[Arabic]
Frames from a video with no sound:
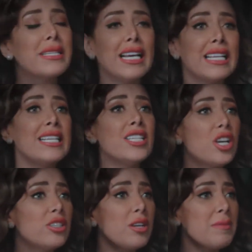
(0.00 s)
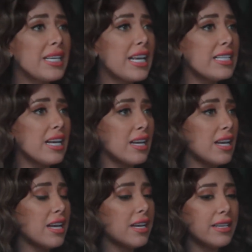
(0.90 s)
ما تحرجنيش اكتر من كده
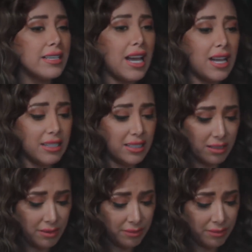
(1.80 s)
يعني